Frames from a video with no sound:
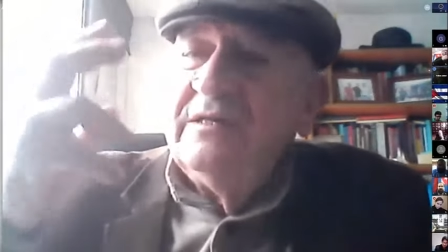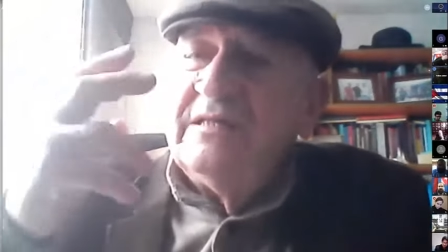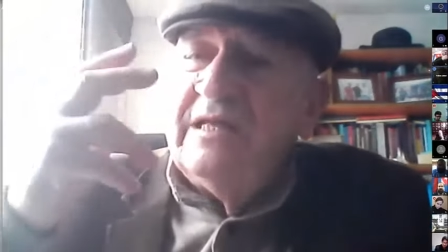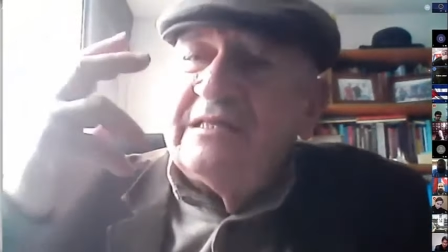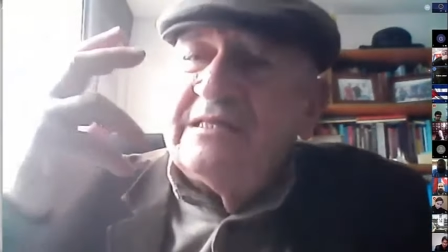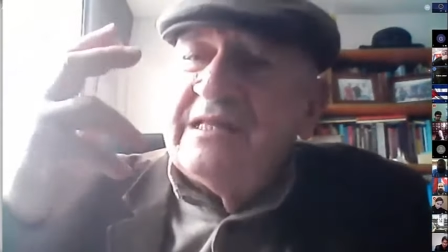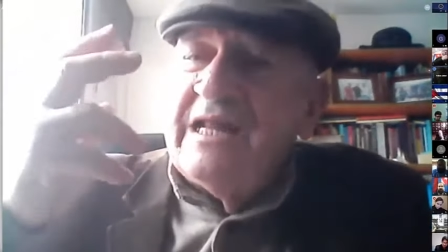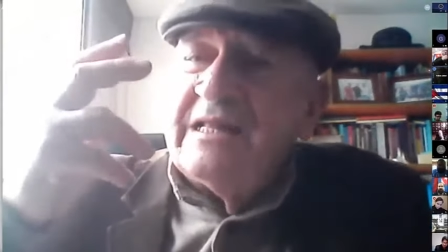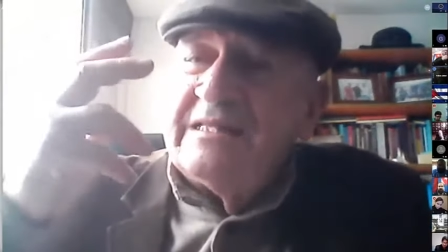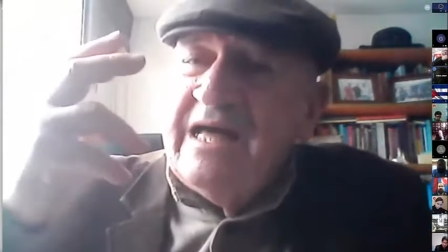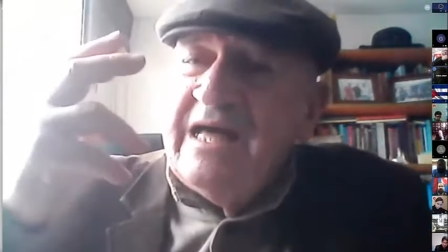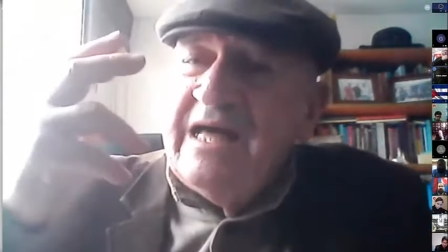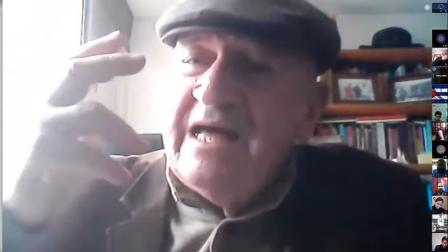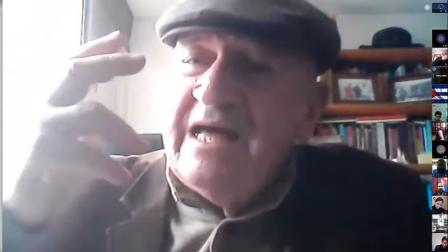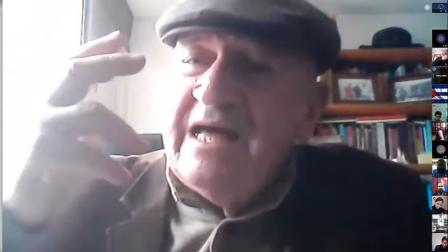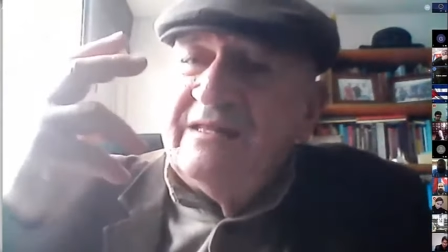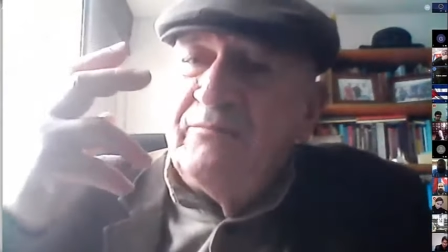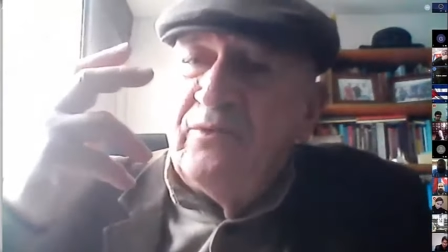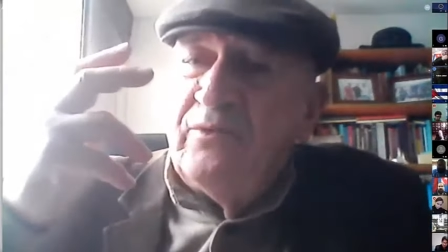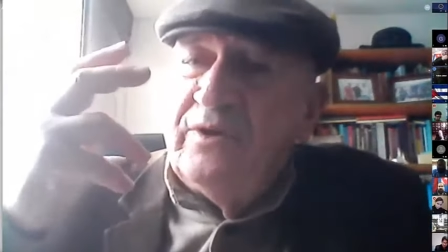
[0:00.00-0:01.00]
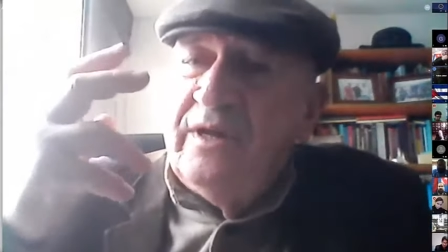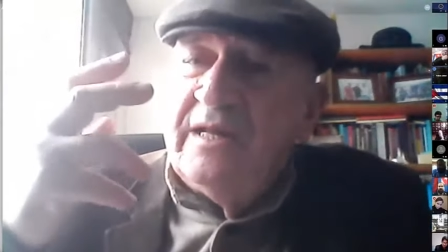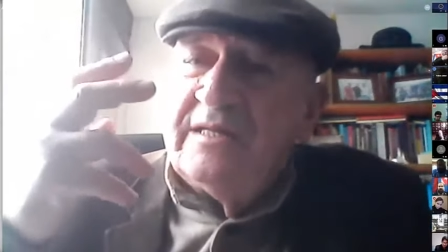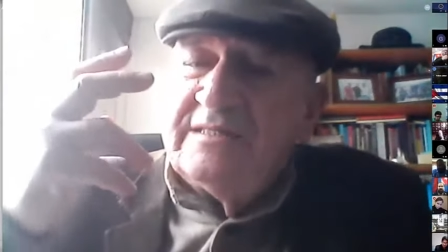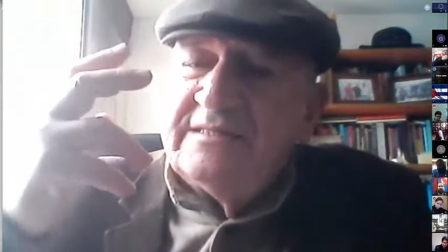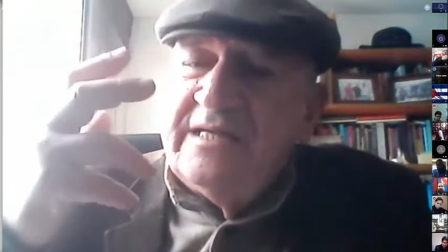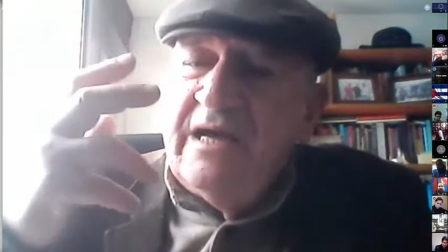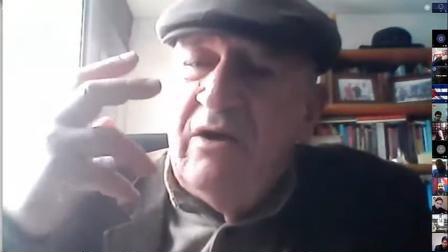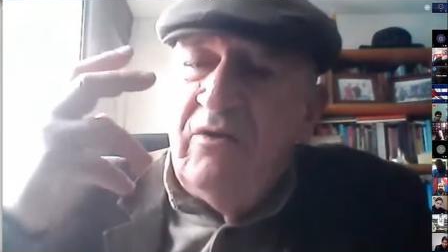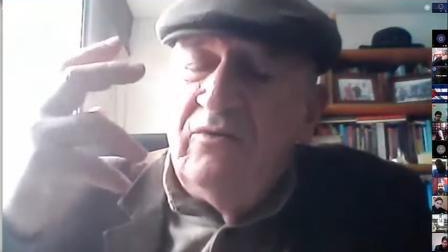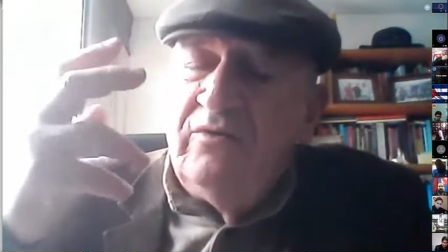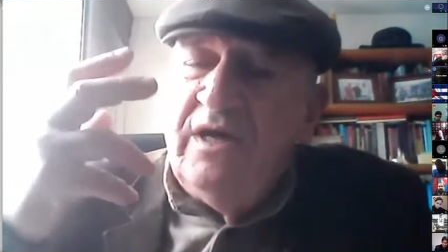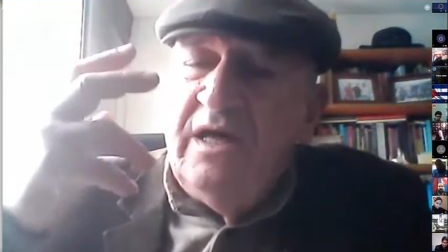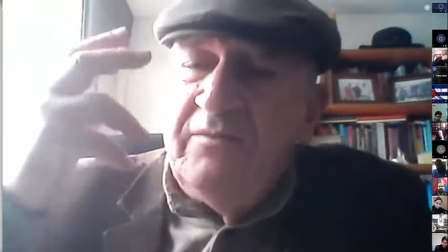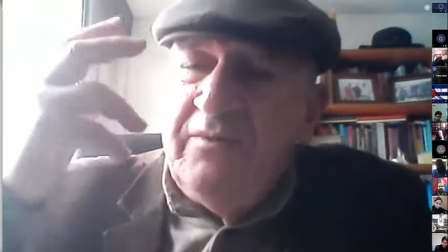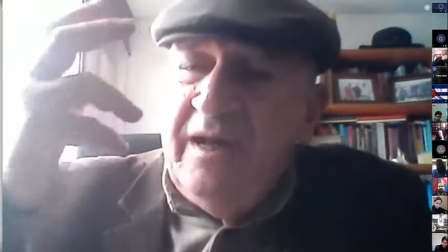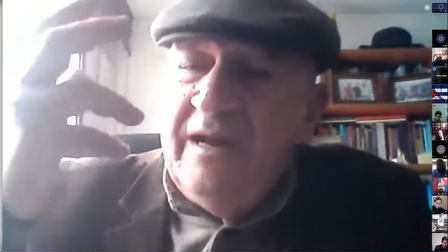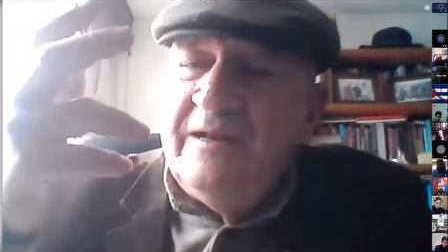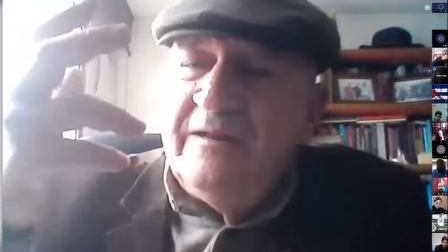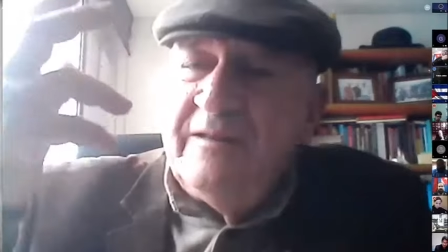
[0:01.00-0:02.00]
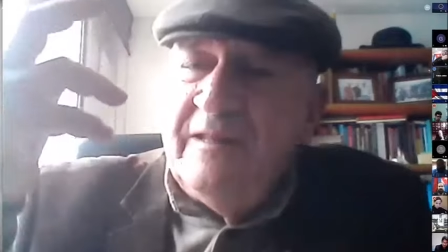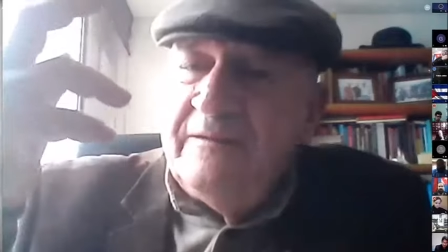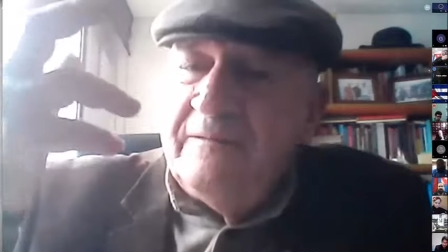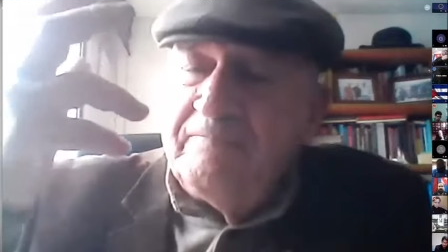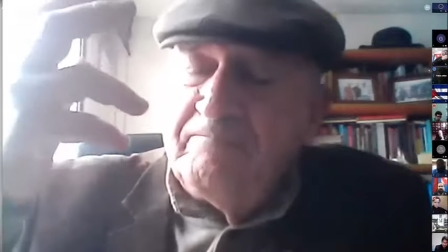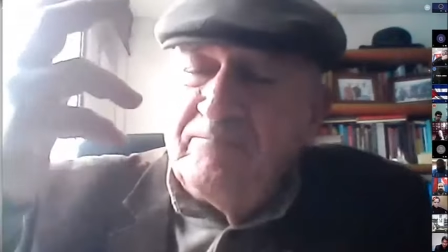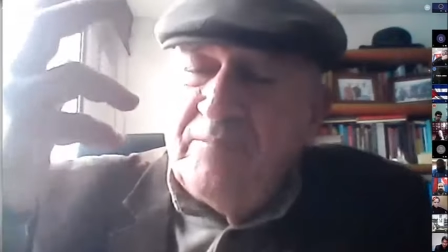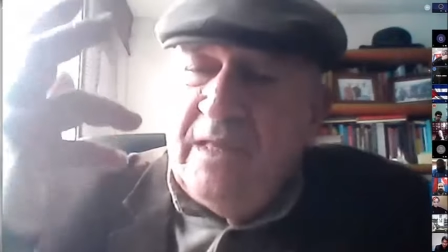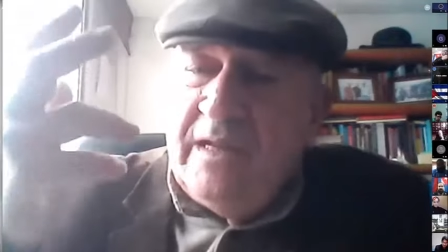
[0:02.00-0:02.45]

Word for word: de tratar de ponerse a un nivel de,